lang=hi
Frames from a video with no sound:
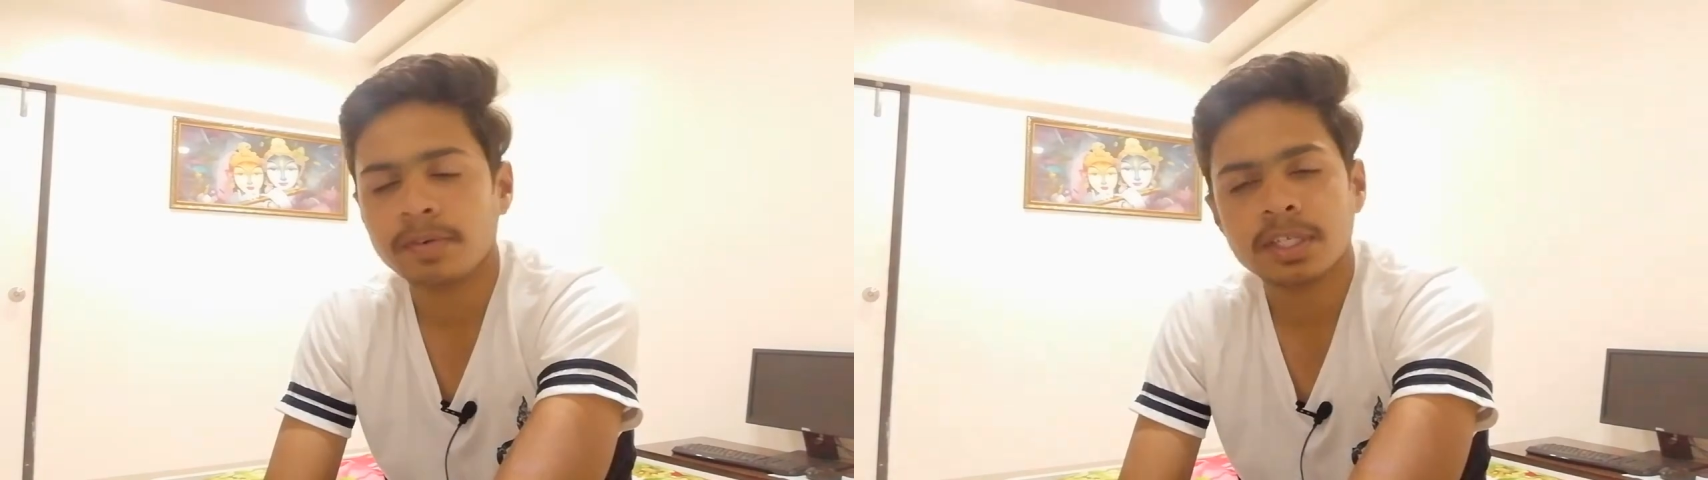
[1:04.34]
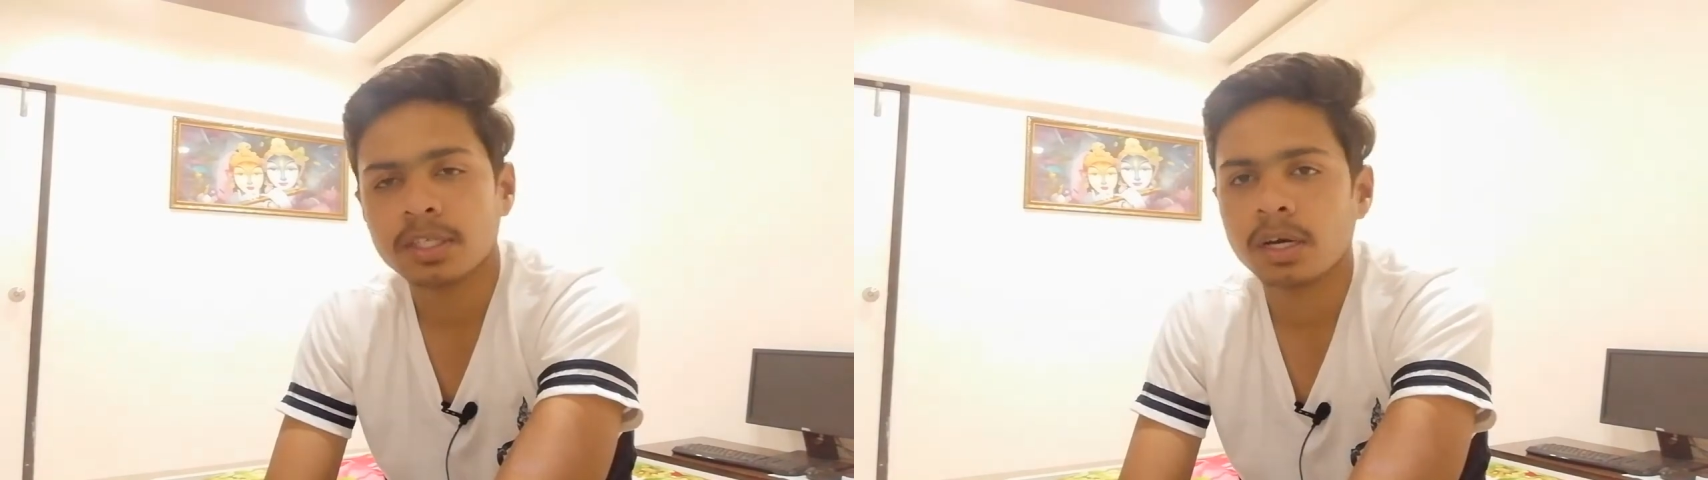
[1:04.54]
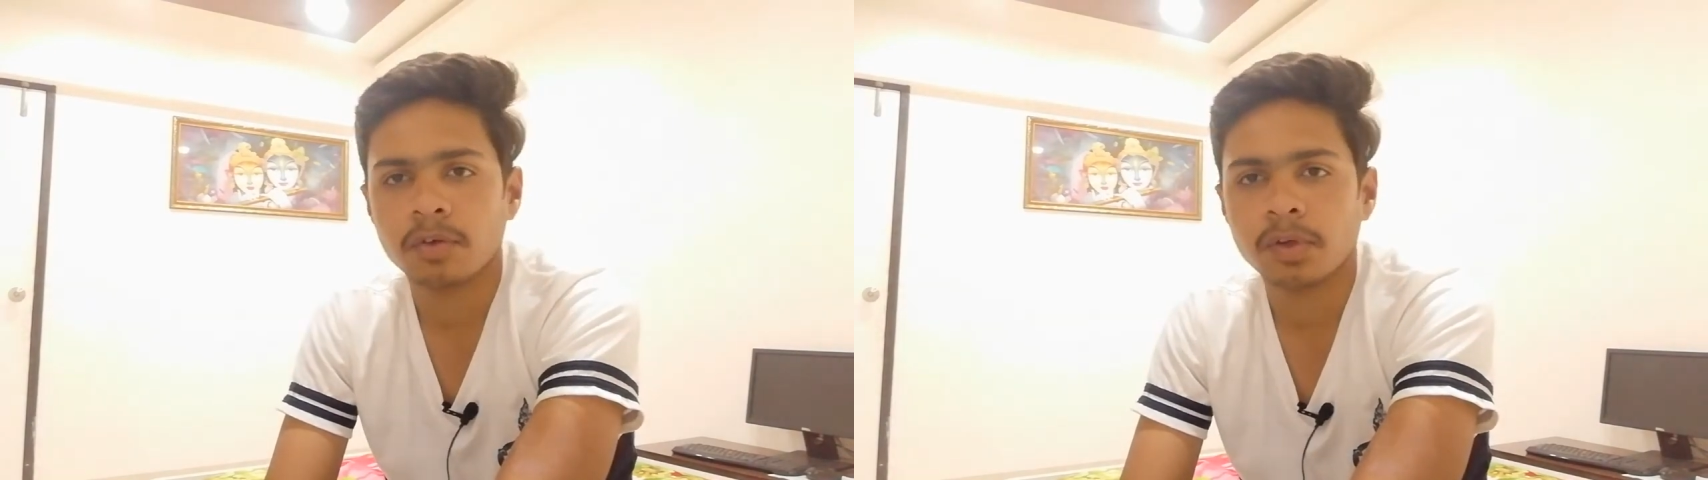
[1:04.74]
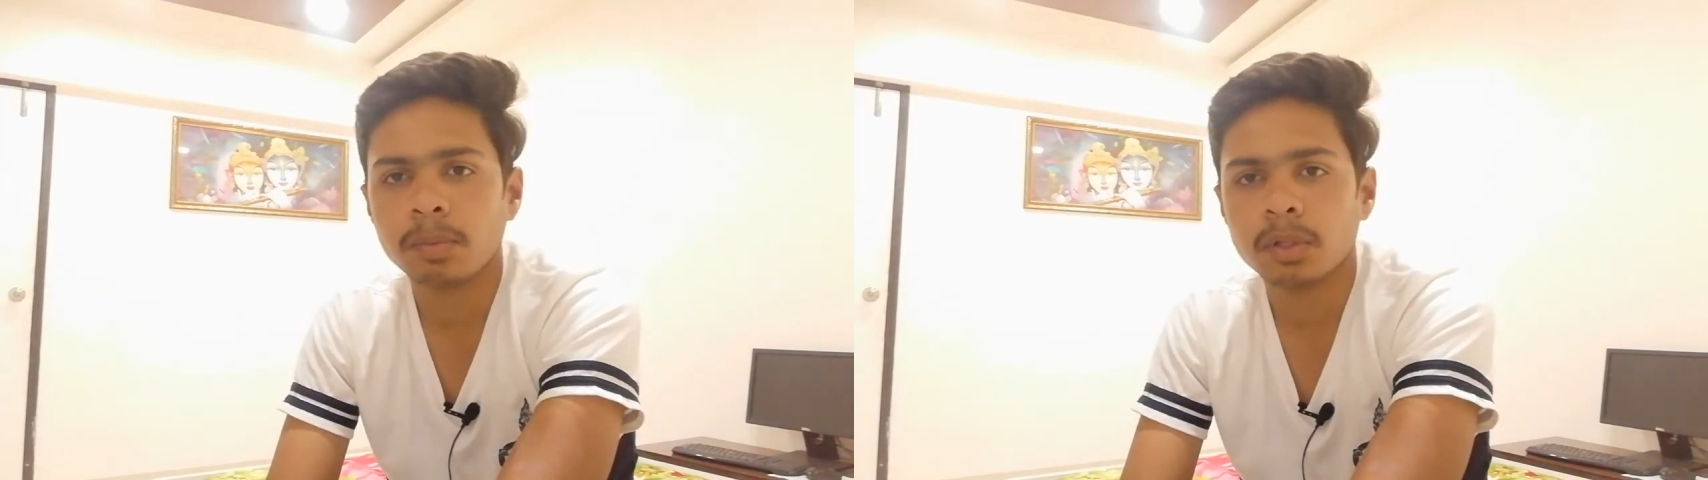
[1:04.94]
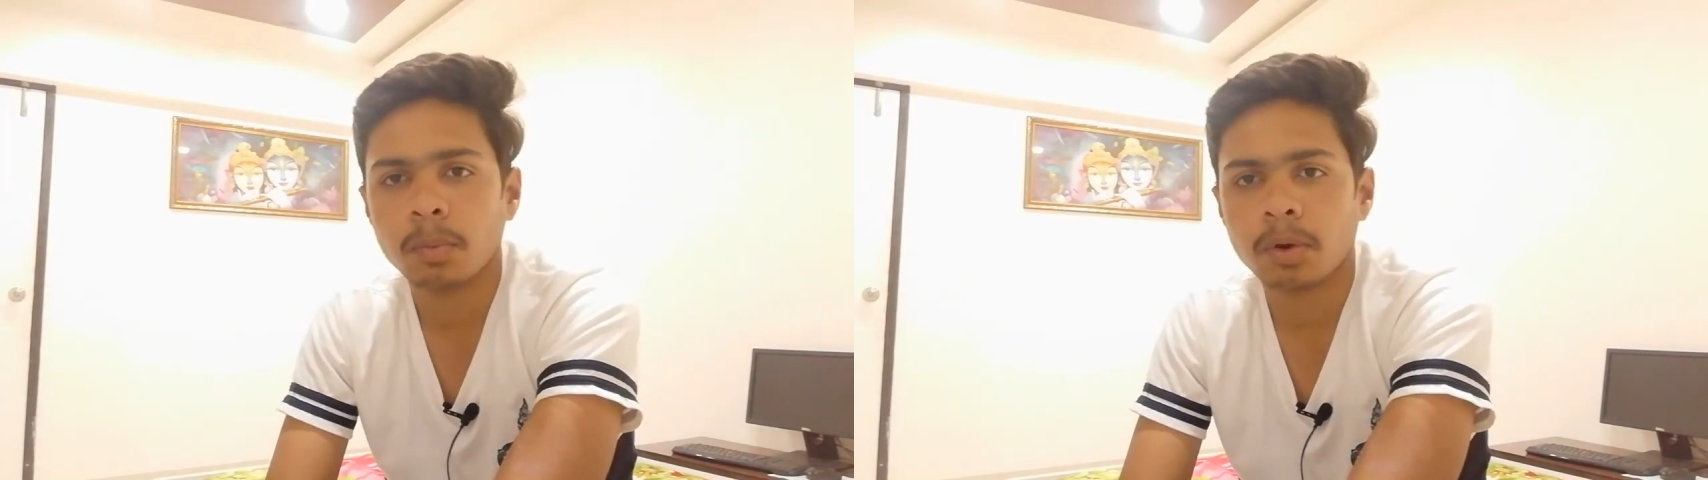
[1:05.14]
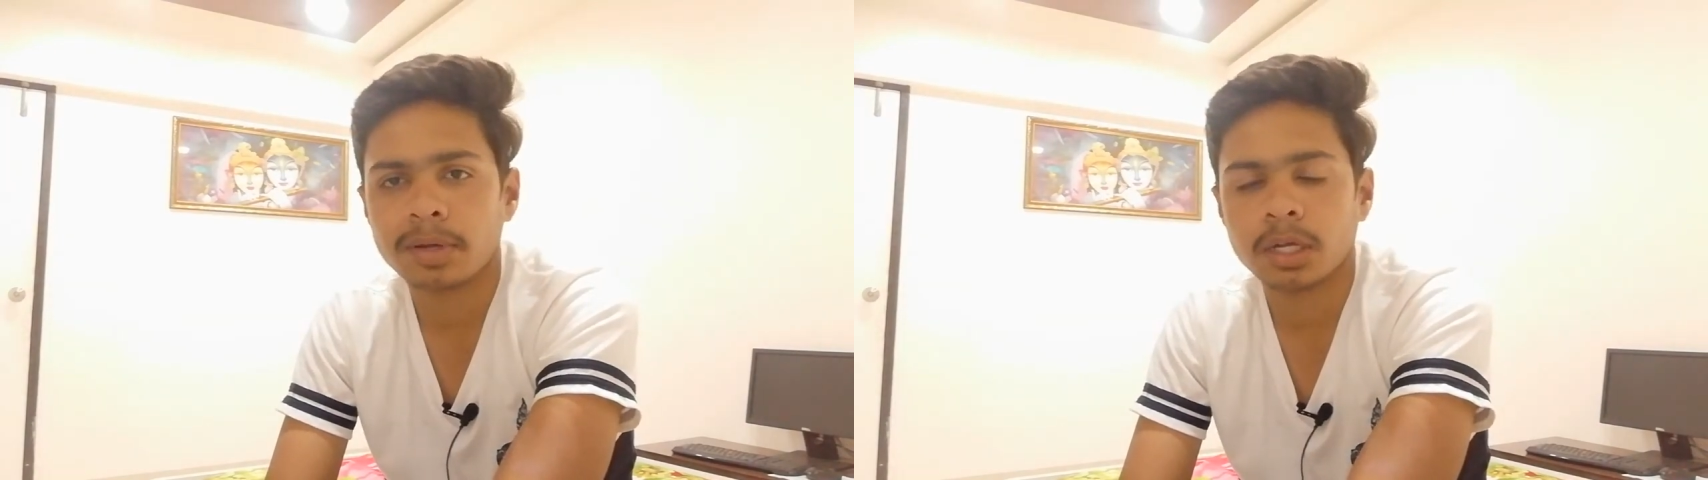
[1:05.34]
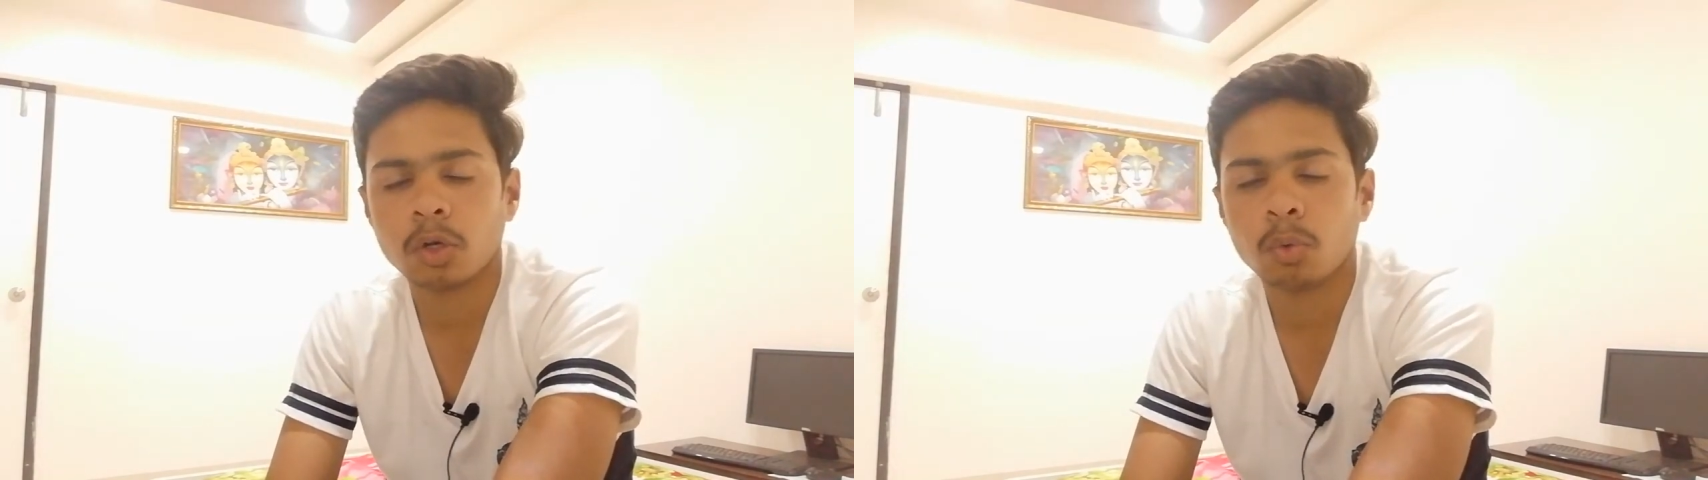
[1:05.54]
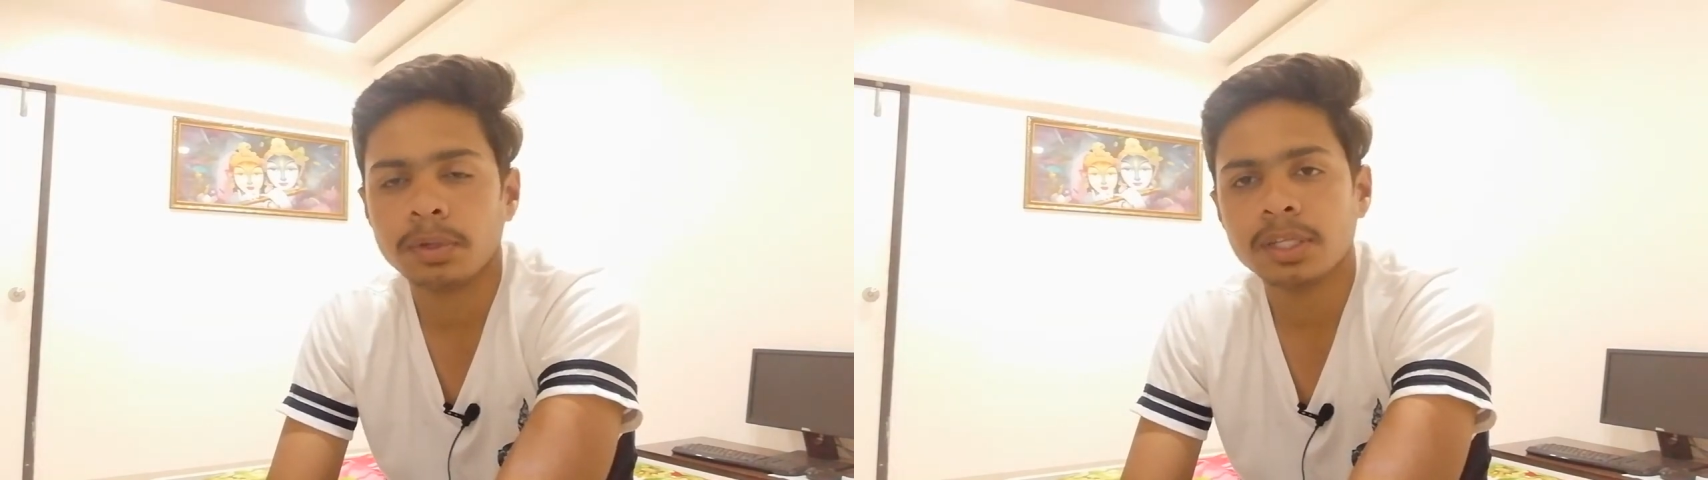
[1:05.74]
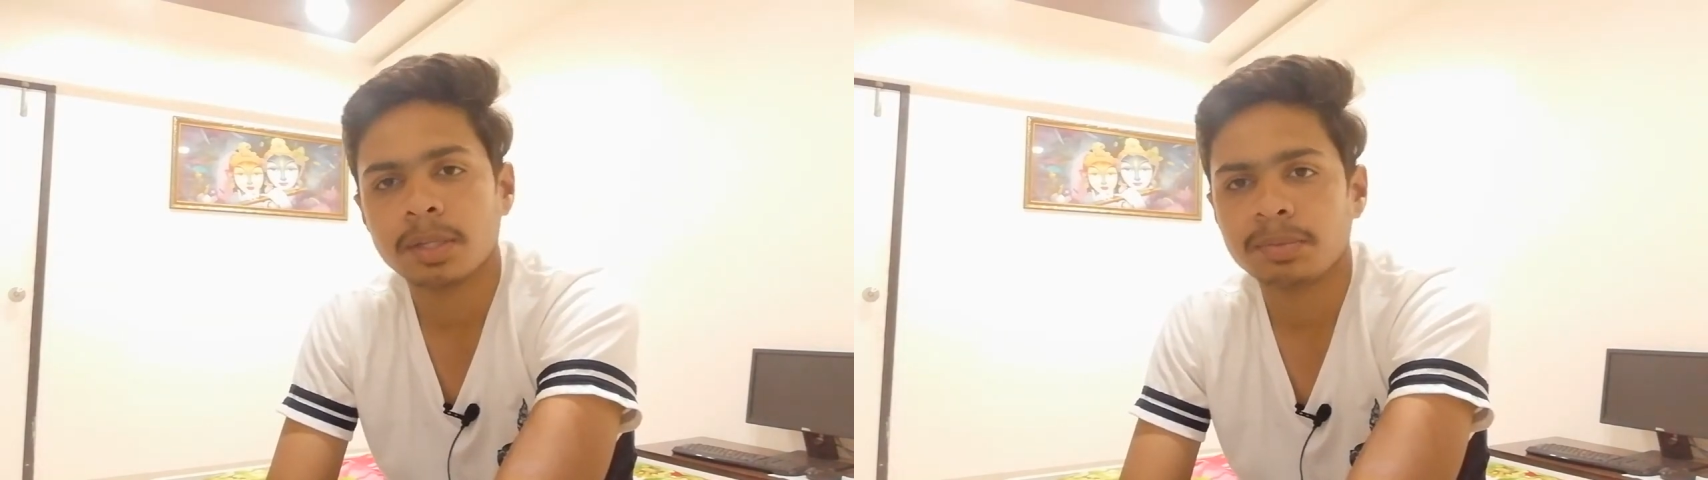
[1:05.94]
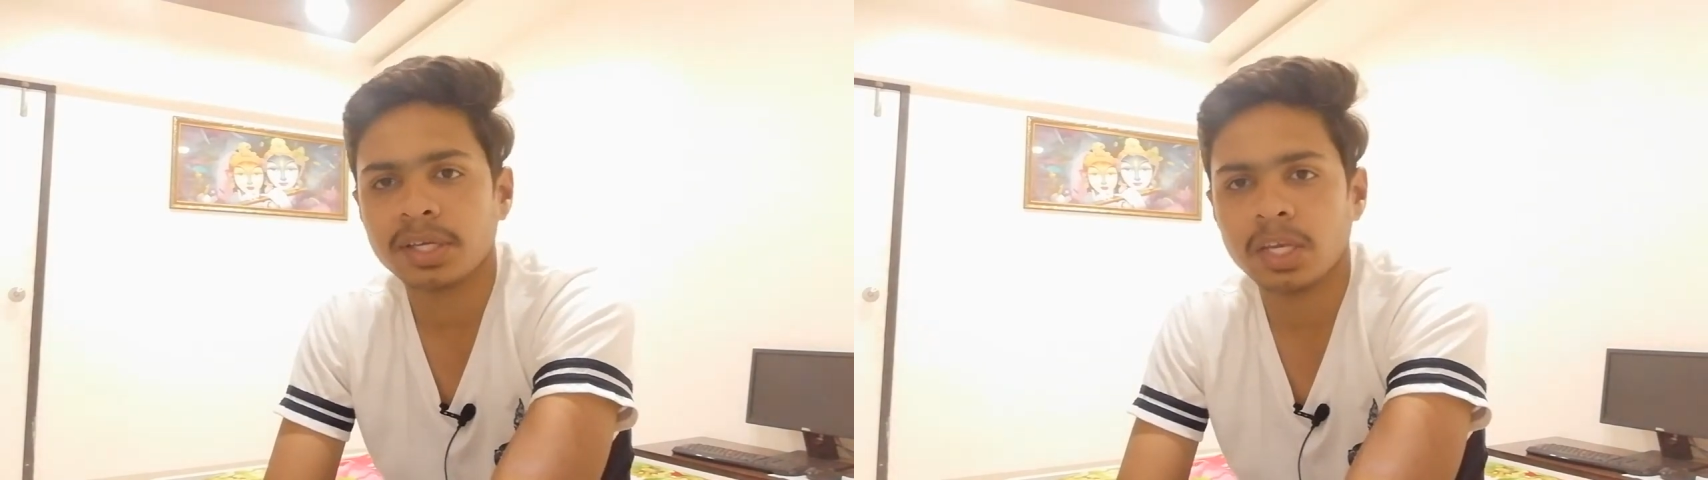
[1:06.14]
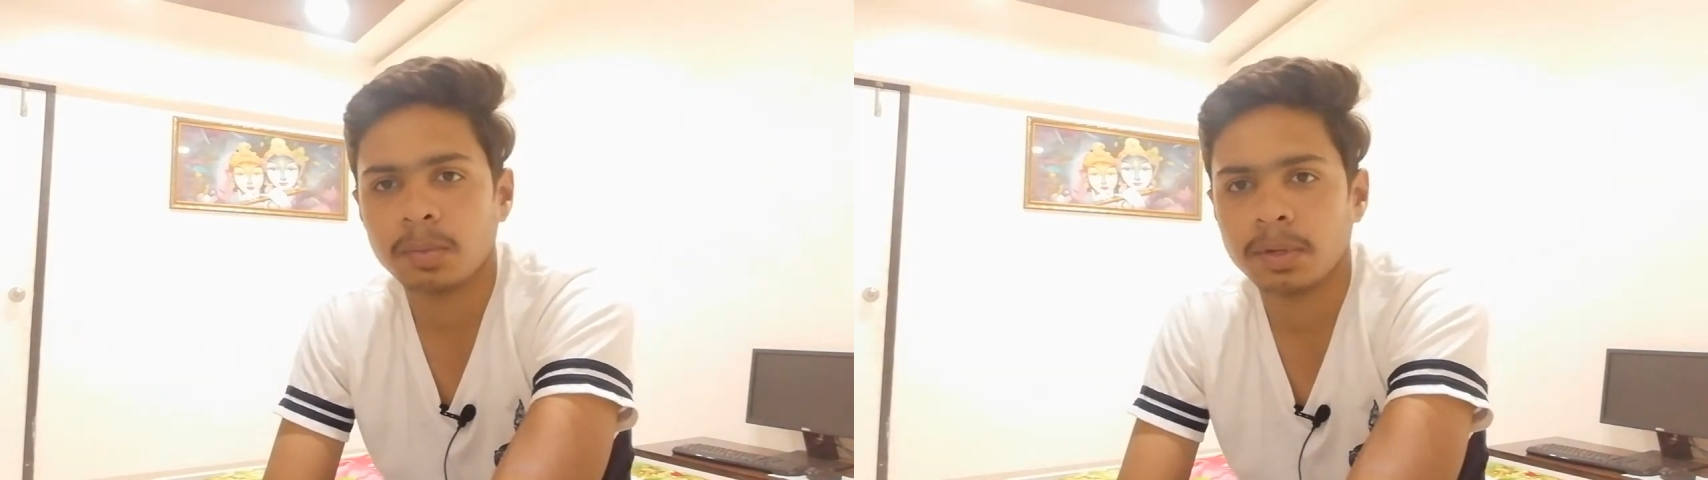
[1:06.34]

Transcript: फ्रेंड्स फिर मिलता हूँ आपको हमारे अपलोड में तब तक के लिए